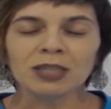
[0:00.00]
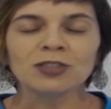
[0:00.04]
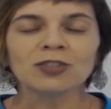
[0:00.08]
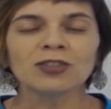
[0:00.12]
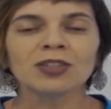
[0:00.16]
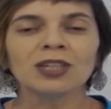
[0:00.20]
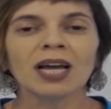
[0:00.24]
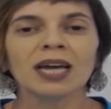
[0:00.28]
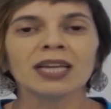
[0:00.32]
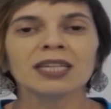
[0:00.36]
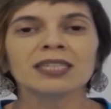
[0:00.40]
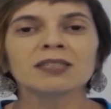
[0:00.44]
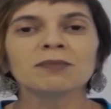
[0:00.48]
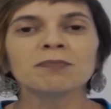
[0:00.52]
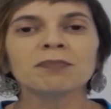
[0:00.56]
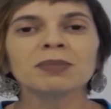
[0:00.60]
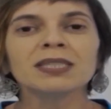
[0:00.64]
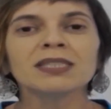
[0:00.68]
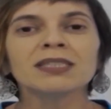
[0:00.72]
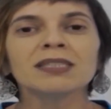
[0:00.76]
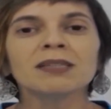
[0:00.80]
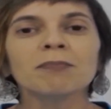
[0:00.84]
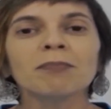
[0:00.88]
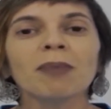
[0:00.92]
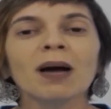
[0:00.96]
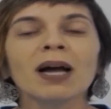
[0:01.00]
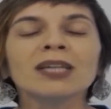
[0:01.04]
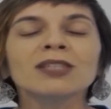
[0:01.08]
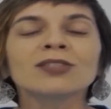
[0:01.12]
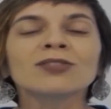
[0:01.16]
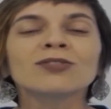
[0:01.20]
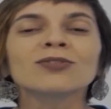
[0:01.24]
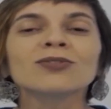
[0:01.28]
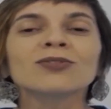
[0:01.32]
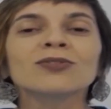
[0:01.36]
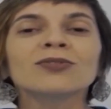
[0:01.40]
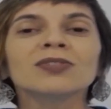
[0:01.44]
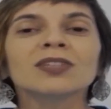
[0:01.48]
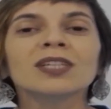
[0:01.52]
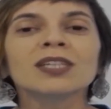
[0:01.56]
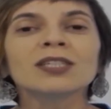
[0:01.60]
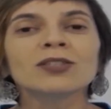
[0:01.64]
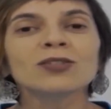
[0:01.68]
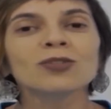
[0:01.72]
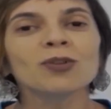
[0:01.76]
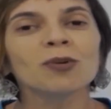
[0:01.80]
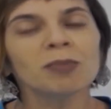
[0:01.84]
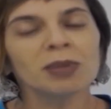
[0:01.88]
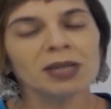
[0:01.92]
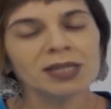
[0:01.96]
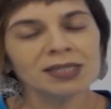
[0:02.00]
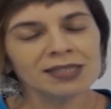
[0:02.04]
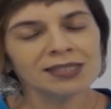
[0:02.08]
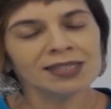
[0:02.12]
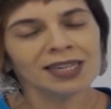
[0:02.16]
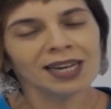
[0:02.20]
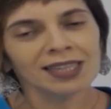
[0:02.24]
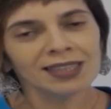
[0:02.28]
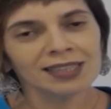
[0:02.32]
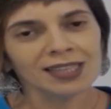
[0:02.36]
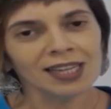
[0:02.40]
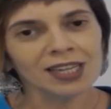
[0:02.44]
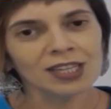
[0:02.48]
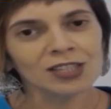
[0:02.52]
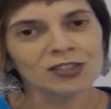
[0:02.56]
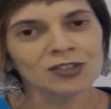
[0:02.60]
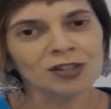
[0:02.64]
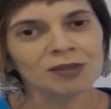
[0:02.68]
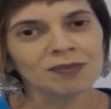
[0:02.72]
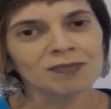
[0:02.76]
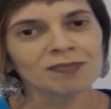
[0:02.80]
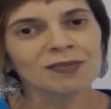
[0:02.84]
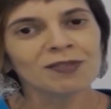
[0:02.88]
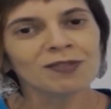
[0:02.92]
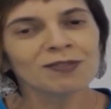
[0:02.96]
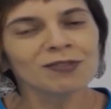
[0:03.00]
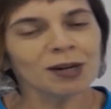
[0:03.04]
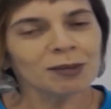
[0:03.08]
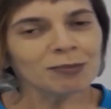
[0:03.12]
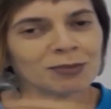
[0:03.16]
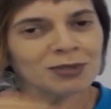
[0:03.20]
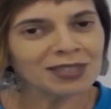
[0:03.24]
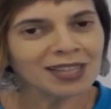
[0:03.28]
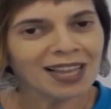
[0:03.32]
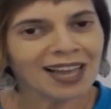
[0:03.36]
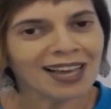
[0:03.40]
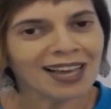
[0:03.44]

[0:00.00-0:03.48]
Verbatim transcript: para tirar as principais dúvidas sobre a estratégia. Vamos